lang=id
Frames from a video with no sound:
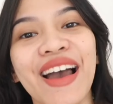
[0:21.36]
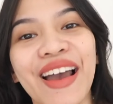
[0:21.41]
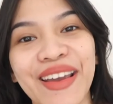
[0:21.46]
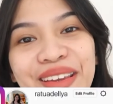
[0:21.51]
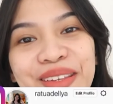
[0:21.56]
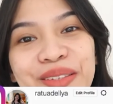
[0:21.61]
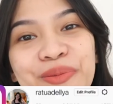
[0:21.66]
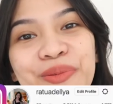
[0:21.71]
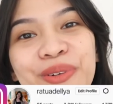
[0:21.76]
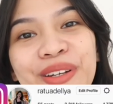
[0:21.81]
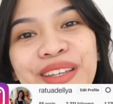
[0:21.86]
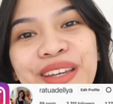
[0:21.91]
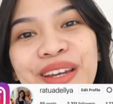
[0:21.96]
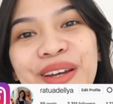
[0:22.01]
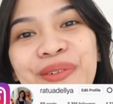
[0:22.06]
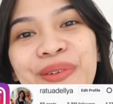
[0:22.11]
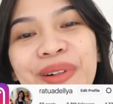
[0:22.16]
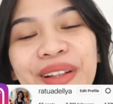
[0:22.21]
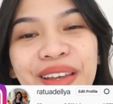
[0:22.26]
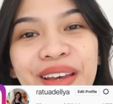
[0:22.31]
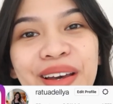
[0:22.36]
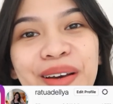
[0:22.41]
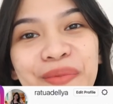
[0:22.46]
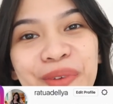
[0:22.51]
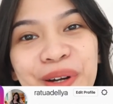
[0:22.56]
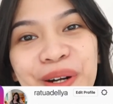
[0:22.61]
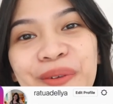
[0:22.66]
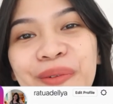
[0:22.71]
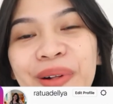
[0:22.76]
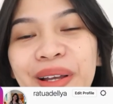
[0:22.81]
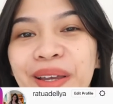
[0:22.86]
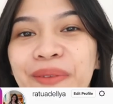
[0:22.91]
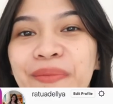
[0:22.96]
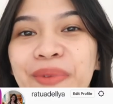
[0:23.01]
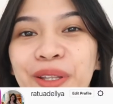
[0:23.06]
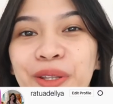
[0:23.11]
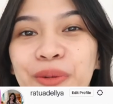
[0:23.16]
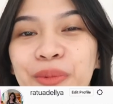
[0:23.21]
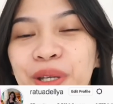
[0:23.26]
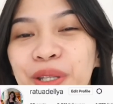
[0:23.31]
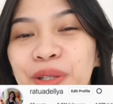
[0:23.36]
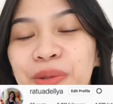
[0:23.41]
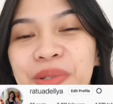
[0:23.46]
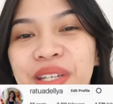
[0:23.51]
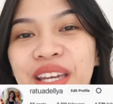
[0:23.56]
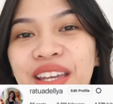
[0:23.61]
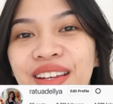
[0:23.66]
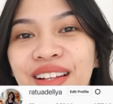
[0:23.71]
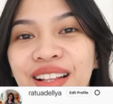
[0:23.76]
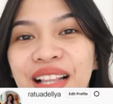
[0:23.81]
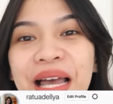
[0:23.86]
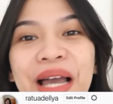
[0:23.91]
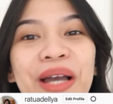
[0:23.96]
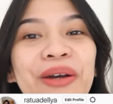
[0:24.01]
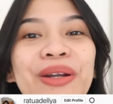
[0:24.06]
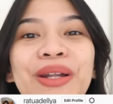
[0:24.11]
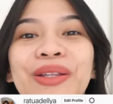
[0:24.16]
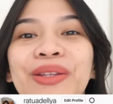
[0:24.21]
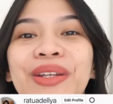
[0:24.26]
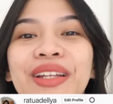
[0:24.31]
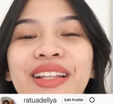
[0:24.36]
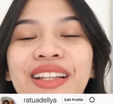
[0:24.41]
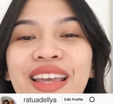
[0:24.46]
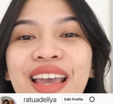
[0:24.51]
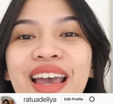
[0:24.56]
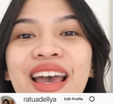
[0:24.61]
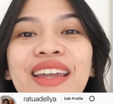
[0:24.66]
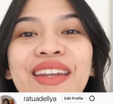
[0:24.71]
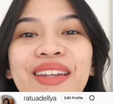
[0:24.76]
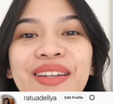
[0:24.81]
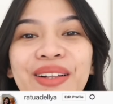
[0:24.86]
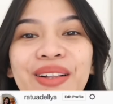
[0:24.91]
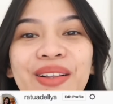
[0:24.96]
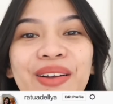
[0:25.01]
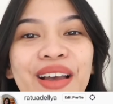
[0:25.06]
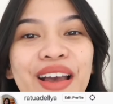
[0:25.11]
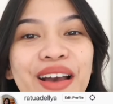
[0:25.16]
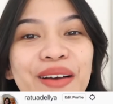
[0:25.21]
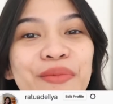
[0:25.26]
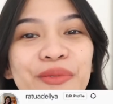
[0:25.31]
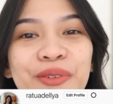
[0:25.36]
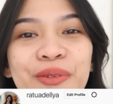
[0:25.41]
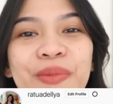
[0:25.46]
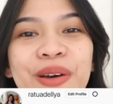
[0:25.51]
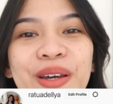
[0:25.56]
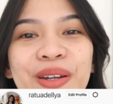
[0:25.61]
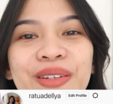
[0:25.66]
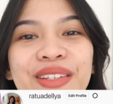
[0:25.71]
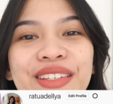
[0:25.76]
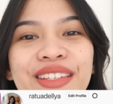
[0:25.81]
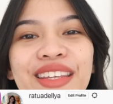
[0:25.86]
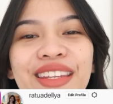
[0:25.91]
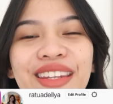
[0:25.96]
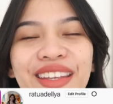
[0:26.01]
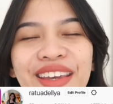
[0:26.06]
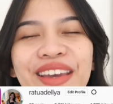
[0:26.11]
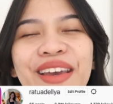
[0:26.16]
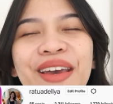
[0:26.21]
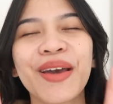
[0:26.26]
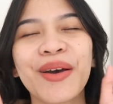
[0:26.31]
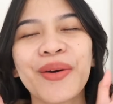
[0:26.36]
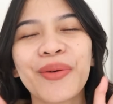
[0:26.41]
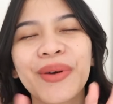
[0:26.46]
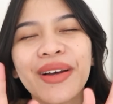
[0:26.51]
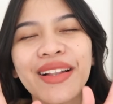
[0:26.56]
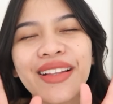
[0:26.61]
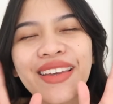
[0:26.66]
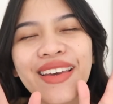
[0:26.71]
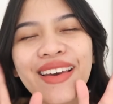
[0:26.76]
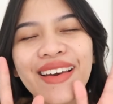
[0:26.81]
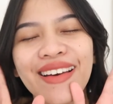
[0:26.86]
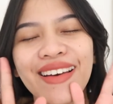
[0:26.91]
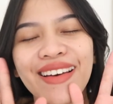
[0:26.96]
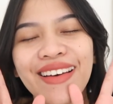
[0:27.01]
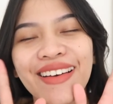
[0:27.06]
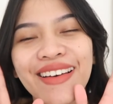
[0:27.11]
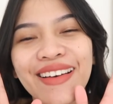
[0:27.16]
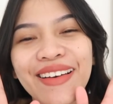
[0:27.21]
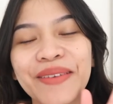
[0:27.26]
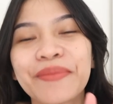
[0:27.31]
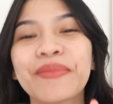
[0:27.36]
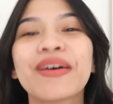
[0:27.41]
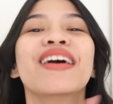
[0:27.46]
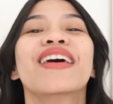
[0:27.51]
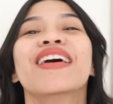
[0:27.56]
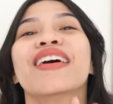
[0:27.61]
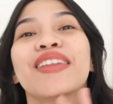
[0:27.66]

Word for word: Hai semuanya, welcome or welcome back to my YouTube channel. Aku Ratu Lilia dan kalau kamu baru di sini, welcome.